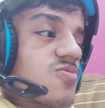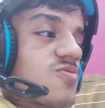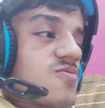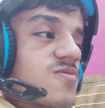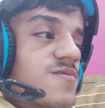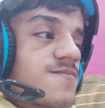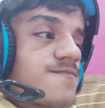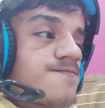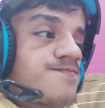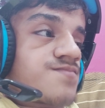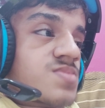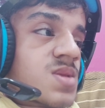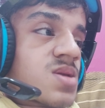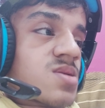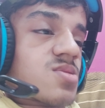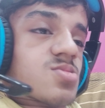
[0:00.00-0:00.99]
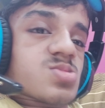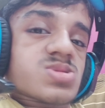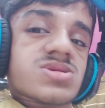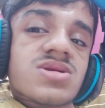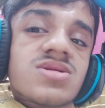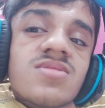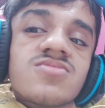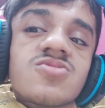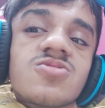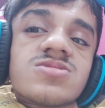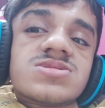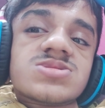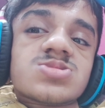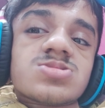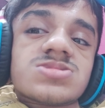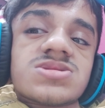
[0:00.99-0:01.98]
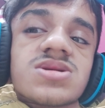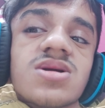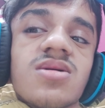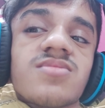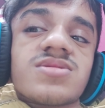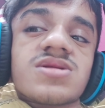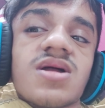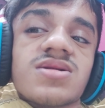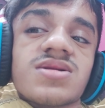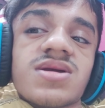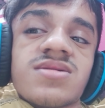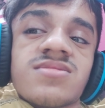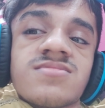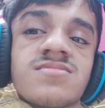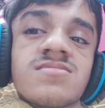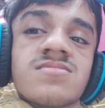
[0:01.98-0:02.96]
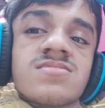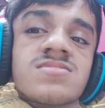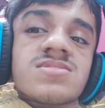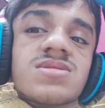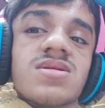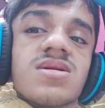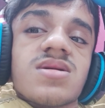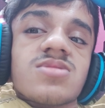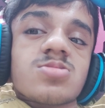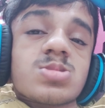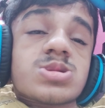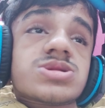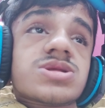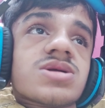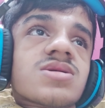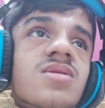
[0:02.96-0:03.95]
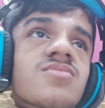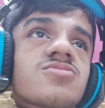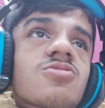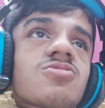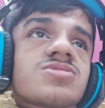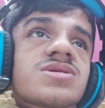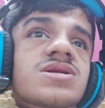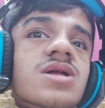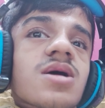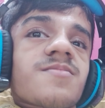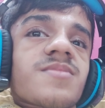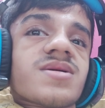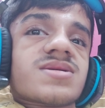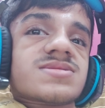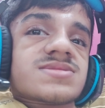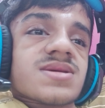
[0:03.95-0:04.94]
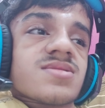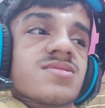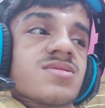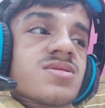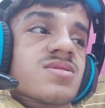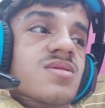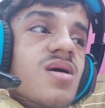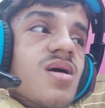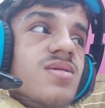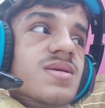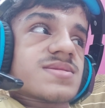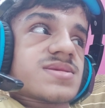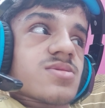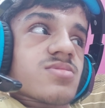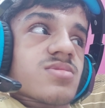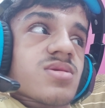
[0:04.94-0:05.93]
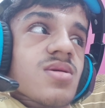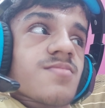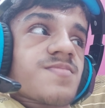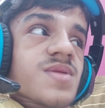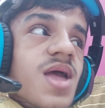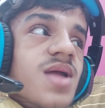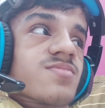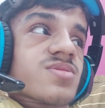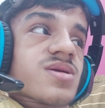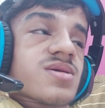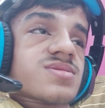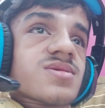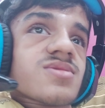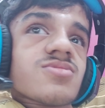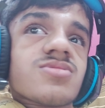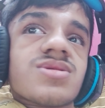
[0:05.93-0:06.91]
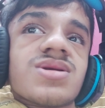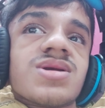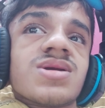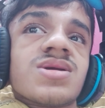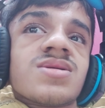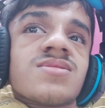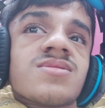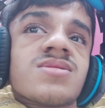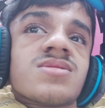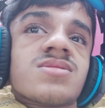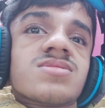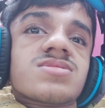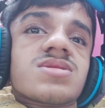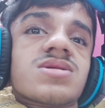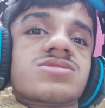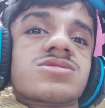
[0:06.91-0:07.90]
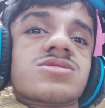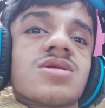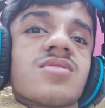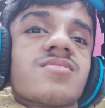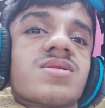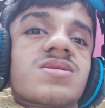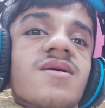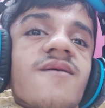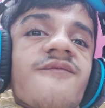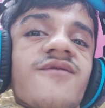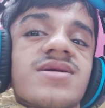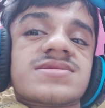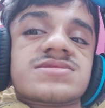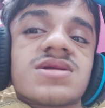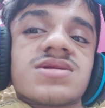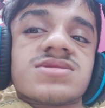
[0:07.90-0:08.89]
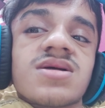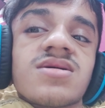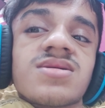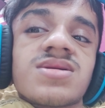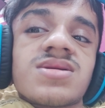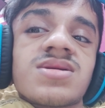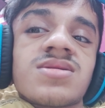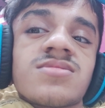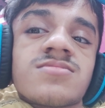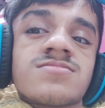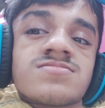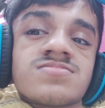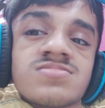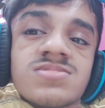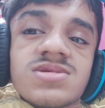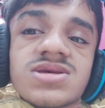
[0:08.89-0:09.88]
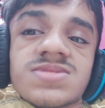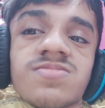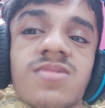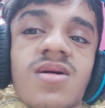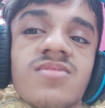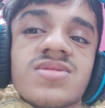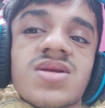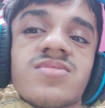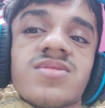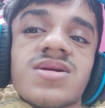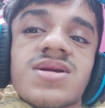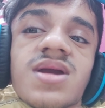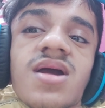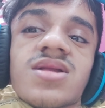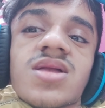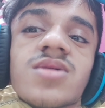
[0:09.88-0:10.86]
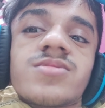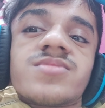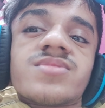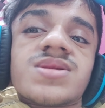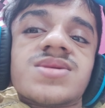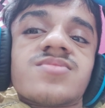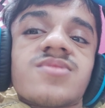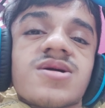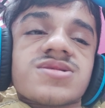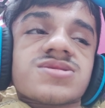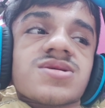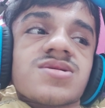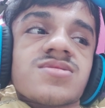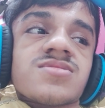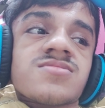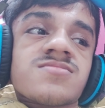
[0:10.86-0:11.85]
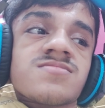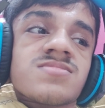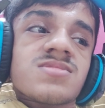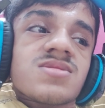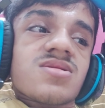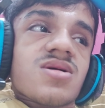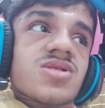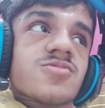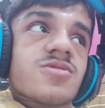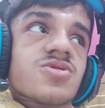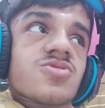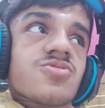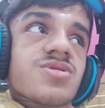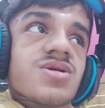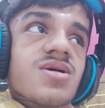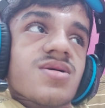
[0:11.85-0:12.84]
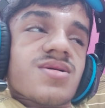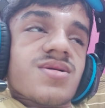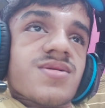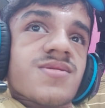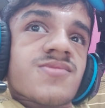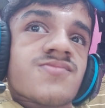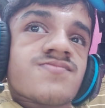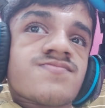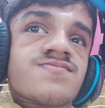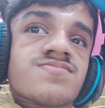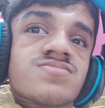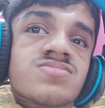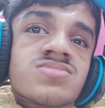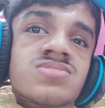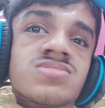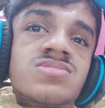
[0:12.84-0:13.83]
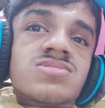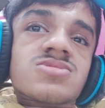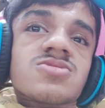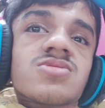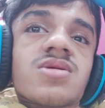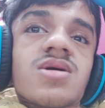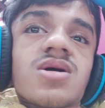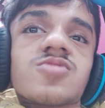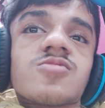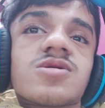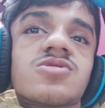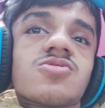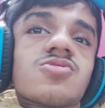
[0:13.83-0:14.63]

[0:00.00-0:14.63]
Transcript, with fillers: तो उस दिन हम लोगों ने सोच लिया हमें लाना है लेकिन उस दिन हम लोग नहीं ला पाए किसी कारण से क्योंकि हम प्लान बनाए थे कि ये इतना बड़ा फैसला था कि इस मामले में कहना भी बड़ी बात थी घर वालों के आगे तो घर